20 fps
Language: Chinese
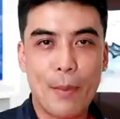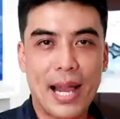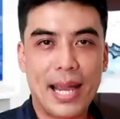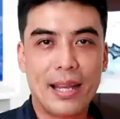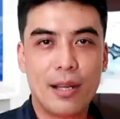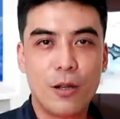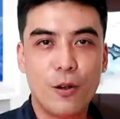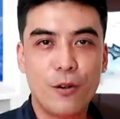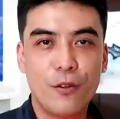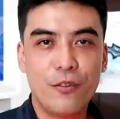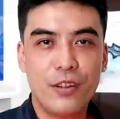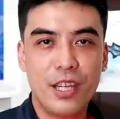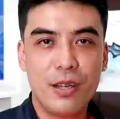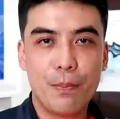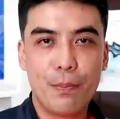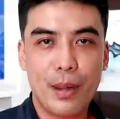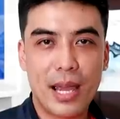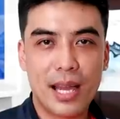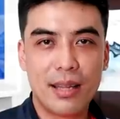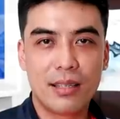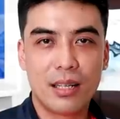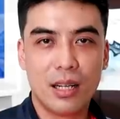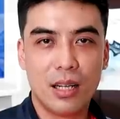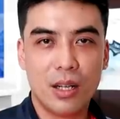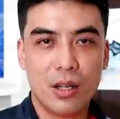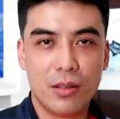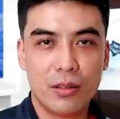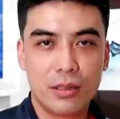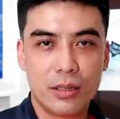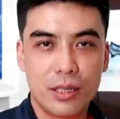Michael V.
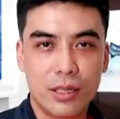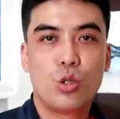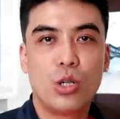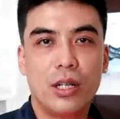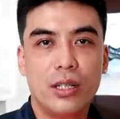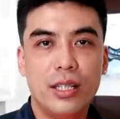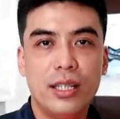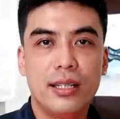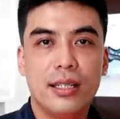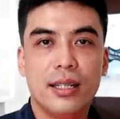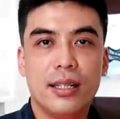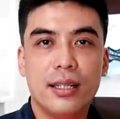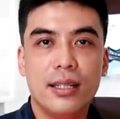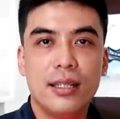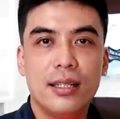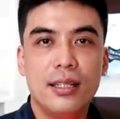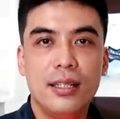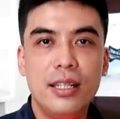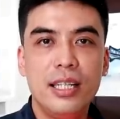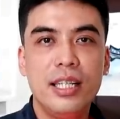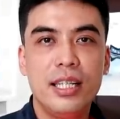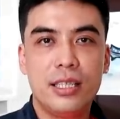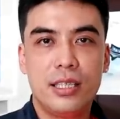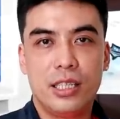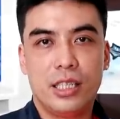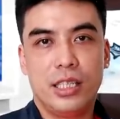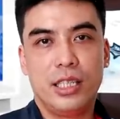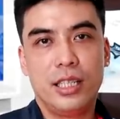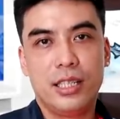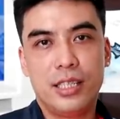Pantalone 创立的立
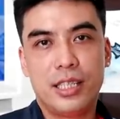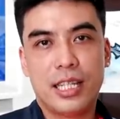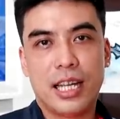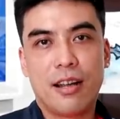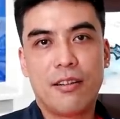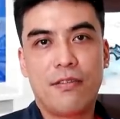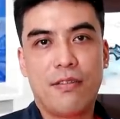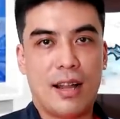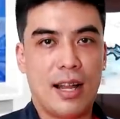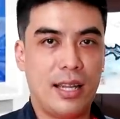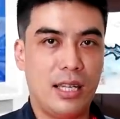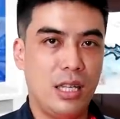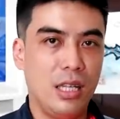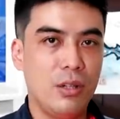即影响法，